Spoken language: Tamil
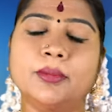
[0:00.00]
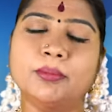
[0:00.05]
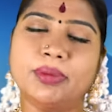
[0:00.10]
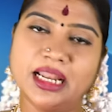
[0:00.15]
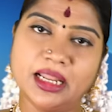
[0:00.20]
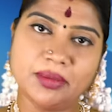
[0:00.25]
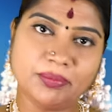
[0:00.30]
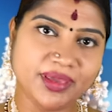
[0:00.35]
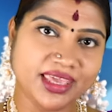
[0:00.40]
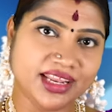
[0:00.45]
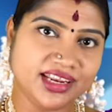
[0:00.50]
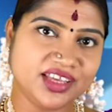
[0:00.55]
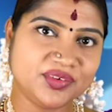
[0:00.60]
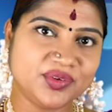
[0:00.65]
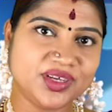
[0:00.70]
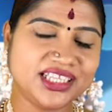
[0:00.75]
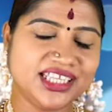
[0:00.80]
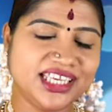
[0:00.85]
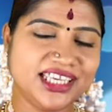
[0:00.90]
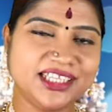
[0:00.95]
பல
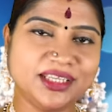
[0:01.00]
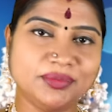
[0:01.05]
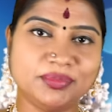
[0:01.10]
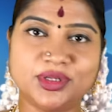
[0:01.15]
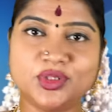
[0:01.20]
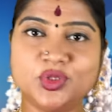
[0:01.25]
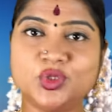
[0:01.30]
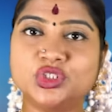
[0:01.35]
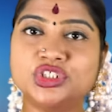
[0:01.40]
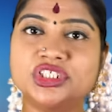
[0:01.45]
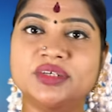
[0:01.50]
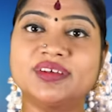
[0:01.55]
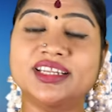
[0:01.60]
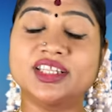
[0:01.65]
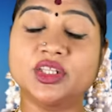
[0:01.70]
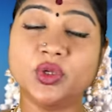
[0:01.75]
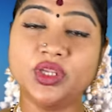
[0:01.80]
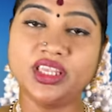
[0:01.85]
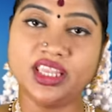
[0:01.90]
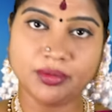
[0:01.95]
பேருக்கு வந்து இந்த பிரதோஷ
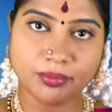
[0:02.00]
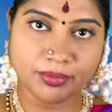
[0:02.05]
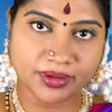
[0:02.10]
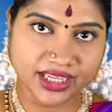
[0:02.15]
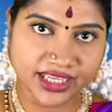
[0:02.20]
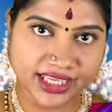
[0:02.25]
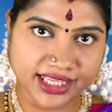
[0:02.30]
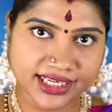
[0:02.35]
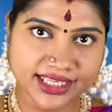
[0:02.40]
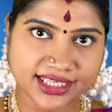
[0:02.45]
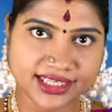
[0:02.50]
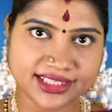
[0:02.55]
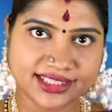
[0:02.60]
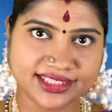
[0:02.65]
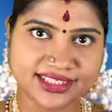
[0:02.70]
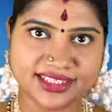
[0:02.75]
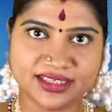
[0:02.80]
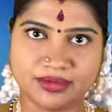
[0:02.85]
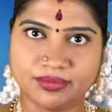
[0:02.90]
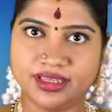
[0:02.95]
விரதம் எப்படி
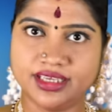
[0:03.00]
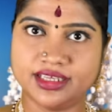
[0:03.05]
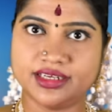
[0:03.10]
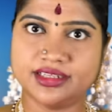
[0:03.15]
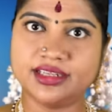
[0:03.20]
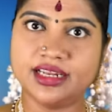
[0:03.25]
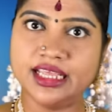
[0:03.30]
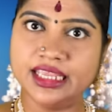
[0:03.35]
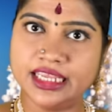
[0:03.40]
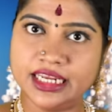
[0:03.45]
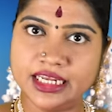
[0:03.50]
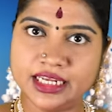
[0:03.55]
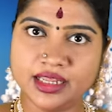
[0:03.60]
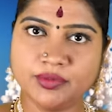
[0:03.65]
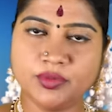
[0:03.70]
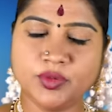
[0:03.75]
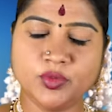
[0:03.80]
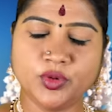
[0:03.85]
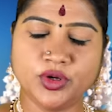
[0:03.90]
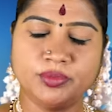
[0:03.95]
இருக்கிறது அப்படிங்கிறதுல
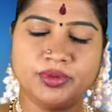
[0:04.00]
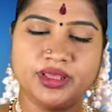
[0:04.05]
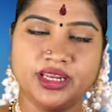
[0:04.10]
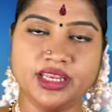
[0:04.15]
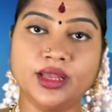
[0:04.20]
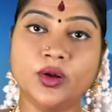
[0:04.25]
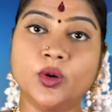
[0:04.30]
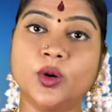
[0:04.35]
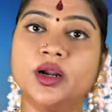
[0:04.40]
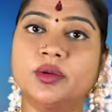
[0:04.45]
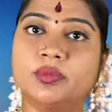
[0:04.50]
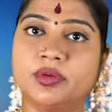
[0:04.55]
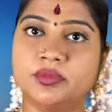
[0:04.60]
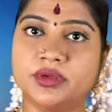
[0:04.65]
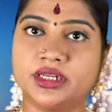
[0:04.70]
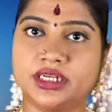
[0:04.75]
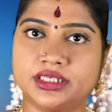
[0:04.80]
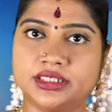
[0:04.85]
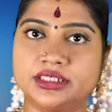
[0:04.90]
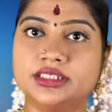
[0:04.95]
இன்னமும் ஒரு பெரிய
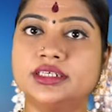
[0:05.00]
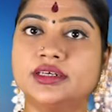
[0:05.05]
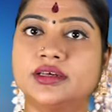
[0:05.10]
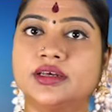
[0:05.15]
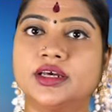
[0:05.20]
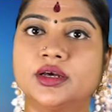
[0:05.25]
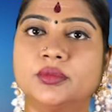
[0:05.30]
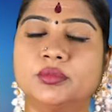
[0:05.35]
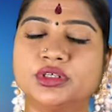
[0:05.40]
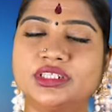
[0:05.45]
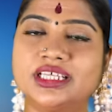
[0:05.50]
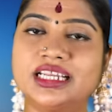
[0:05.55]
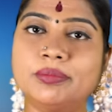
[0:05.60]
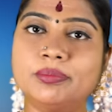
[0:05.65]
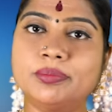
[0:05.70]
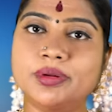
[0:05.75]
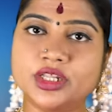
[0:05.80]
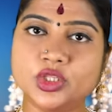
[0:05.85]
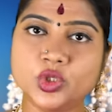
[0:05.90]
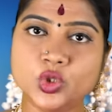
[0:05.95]
குழப்பம் இருக்குது முதல்ல
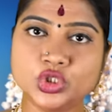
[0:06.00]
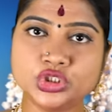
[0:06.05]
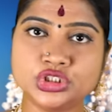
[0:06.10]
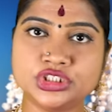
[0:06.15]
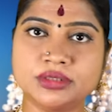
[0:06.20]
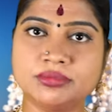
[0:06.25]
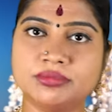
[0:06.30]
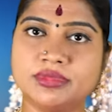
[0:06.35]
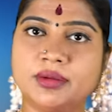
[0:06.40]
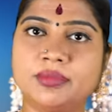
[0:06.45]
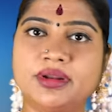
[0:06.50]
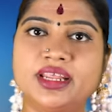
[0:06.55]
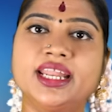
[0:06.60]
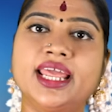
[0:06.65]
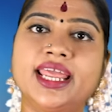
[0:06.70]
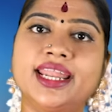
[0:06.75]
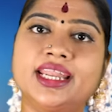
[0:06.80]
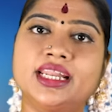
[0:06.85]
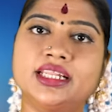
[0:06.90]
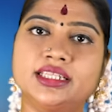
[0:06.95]
பிரதோஷம்
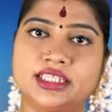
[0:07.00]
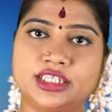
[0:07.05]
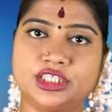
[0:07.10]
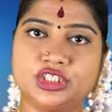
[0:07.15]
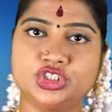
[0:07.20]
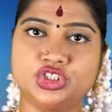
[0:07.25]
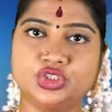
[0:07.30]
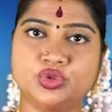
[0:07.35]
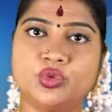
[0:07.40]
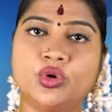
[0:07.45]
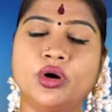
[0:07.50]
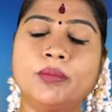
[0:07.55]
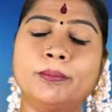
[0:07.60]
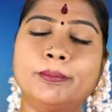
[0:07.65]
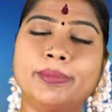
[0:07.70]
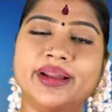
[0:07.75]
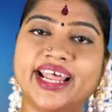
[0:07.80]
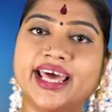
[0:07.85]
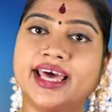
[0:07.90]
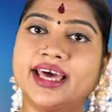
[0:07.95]
அப்படின்னா என்னென்னு தெரிஞ்சுக்குவோம்
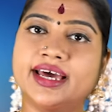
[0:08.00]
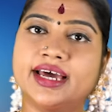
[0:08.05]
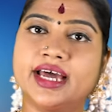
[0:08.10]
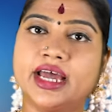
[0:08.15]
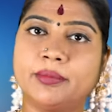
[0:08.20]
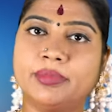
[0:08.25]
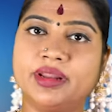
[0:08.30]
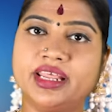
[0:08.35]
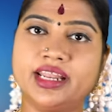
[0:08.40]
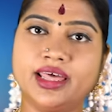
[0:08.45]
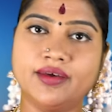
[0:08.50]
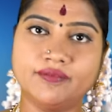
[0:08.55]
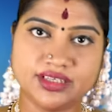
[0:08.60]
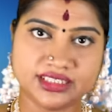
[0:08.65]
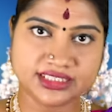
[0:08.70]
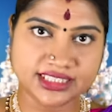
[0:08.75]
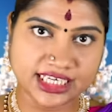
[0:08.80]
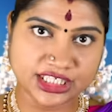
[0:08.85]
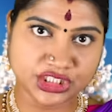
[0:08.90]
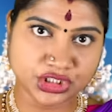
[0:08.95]
பிர அப்படின்னா
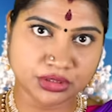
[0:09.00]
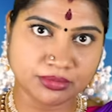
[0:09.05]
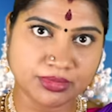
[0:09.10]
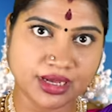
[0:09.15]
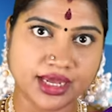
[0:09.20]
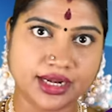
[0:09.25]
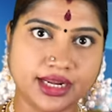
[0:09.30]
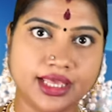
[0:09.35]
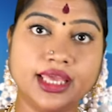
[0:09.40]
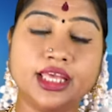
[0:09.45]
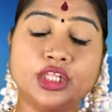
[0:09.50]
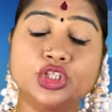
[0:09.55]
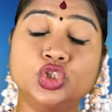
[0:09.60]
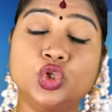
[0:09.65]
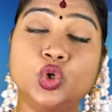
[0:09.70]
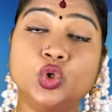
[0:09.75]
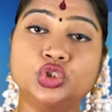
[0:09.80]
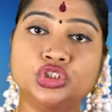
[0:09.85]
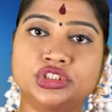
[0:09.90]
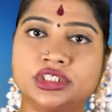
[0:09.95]
விசேஷமான
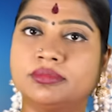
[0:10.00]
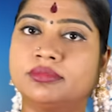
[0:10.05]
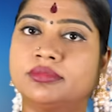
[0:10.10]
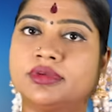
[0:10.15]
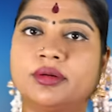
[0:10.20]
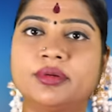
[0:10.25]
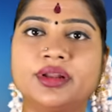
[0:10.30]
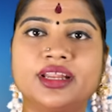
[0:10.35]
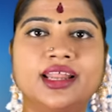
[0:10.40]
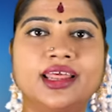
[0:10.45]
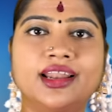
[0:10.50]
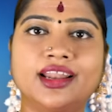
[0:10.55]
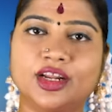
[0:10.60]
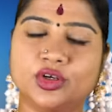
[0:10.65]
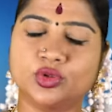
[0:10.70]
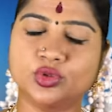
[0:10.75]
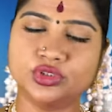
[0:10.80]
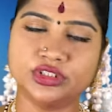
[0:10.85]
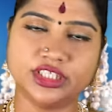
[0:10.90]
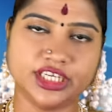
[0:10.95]
தோஷம் அப்படின்னா
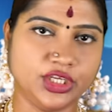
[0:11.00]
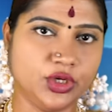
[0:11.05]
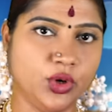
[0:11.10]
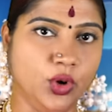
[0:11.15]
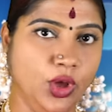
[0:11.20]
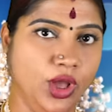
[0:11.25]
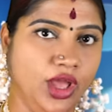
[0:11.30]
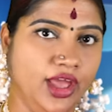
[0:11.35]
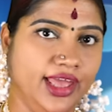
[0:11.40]
எல்லாருக்கும் தெரியும்